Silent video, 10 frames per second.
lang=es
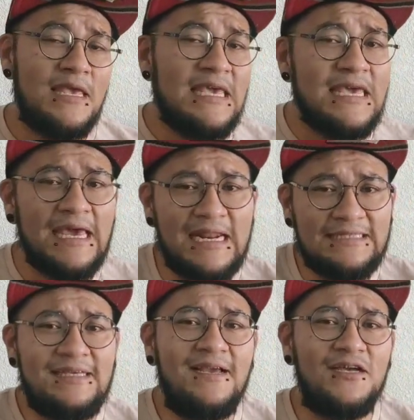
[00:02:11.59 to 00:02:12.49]
Y en
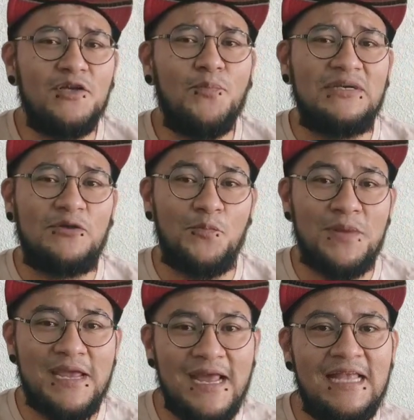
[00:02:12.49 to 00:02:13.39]
este caso pues con
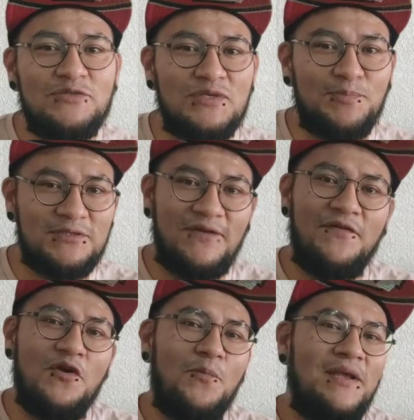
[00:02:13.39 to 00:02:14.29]
Miguel y su esposa
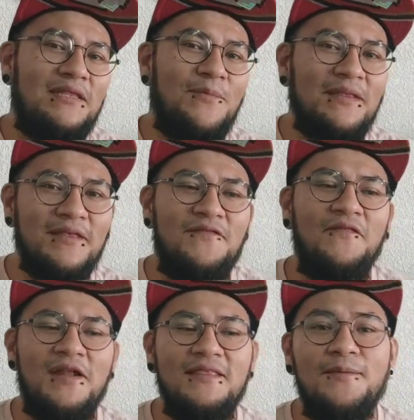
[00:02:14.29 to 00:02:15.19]
fue completamente
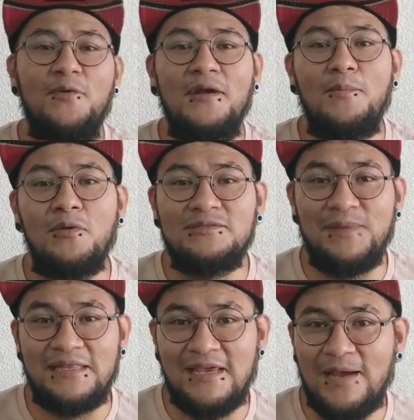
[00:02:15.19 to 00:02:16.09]
diferente porque pues
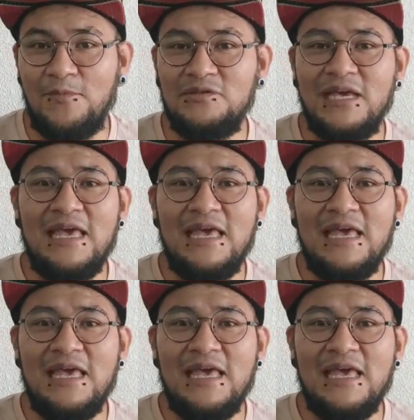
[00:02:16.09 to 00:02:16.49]
platicamos